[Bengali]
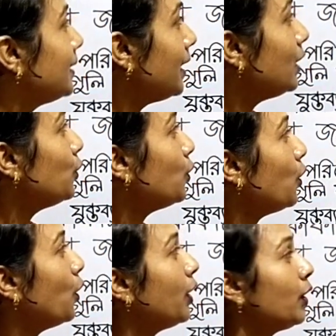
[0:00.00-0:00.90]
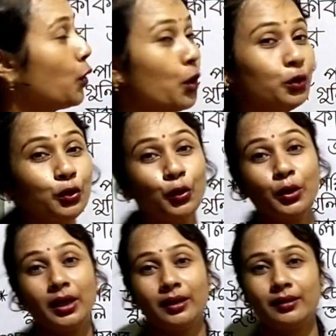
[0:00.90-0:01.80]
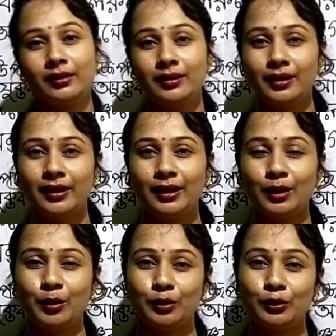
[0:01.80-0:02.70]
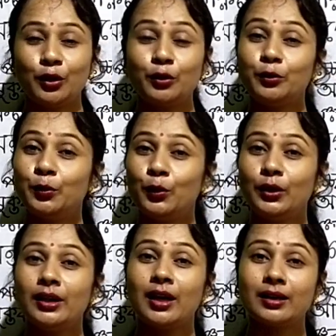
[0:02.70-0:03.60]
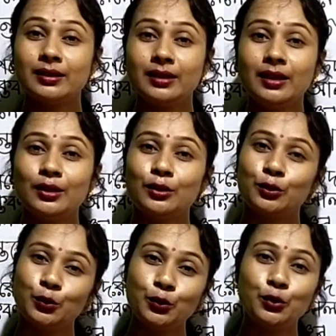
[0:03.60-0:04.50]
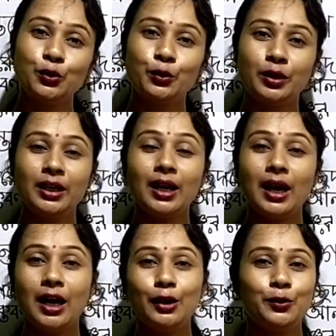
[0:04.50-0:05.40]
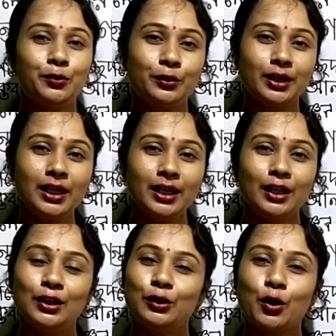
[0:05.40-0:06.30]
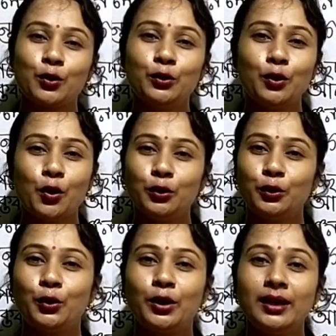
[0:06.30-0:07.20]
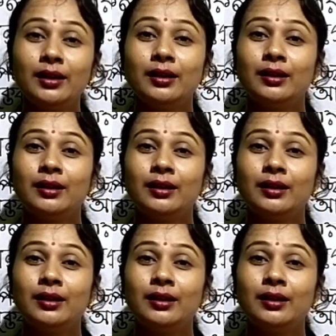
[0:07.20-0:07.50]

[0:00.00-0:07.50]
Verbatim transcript: ছিন্ন হয় অন্ধকার যখন ভোরের আকাশে সূর্য ওঠে আলো ফোটে তখন অন্ধকার